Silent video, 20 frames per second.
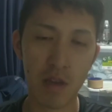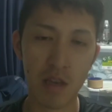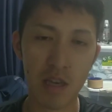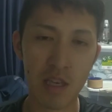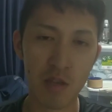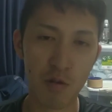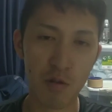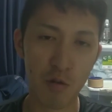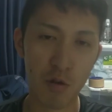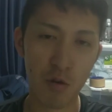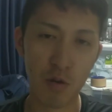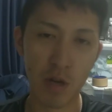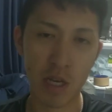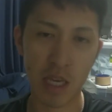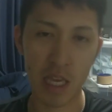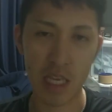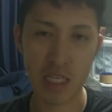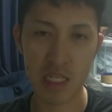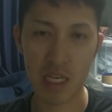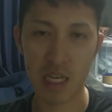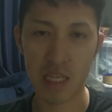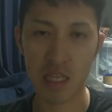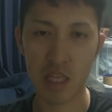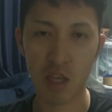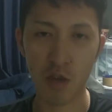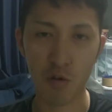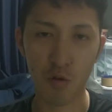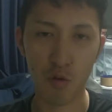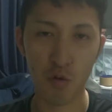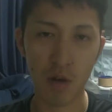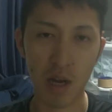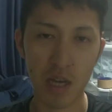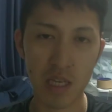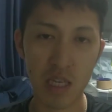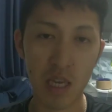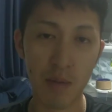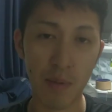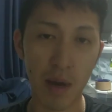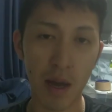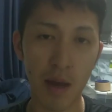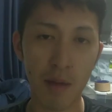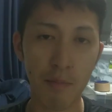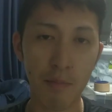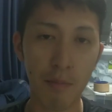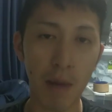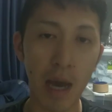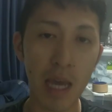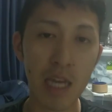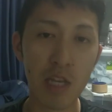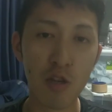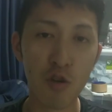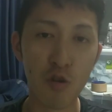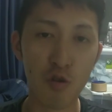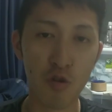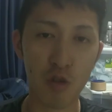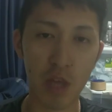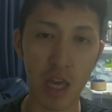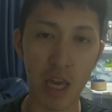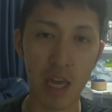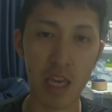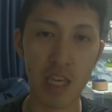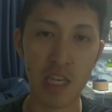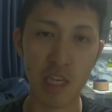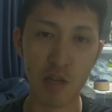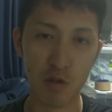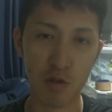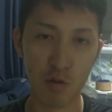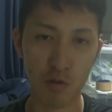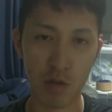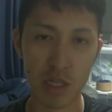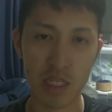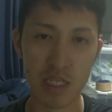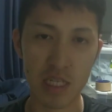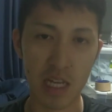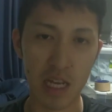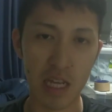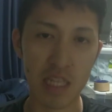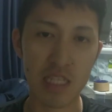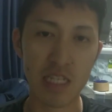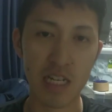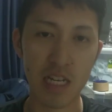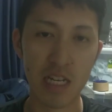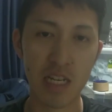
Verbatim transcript: 人の評価気にしないっていうことは言えばマイルールで生きるってことじゃないですか